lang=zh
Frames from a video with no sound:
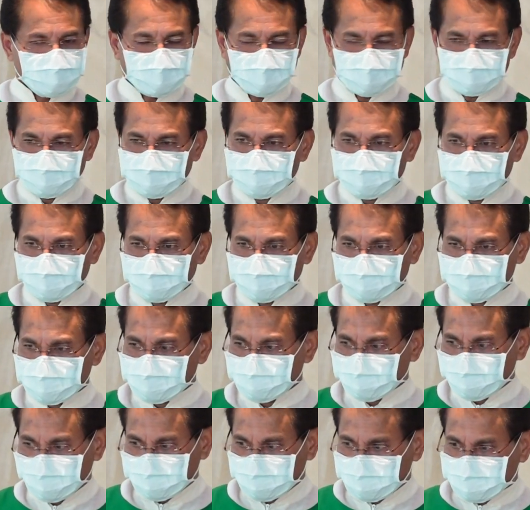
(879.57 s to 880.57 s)
热诚的希
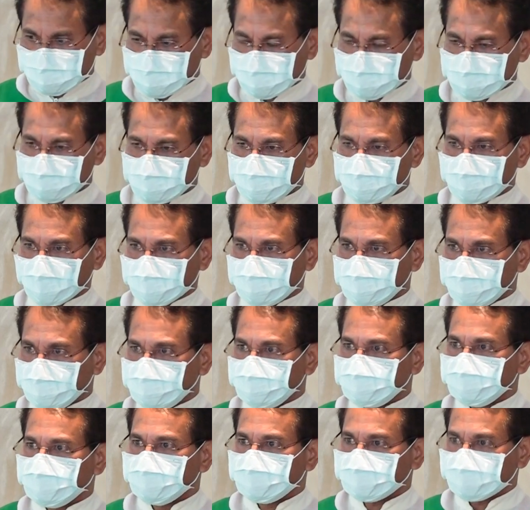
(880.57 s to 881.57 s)
满一看到马
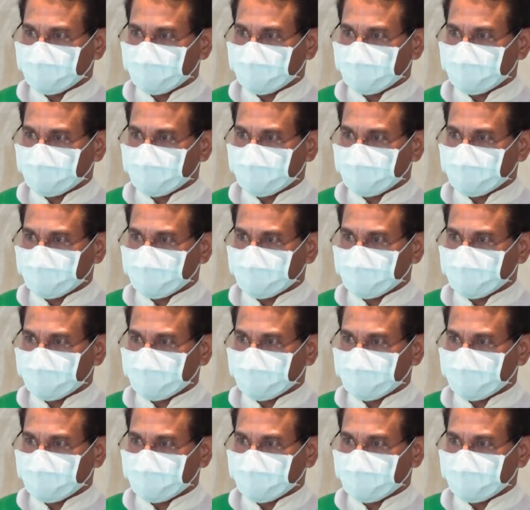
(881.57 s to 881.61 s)
窦。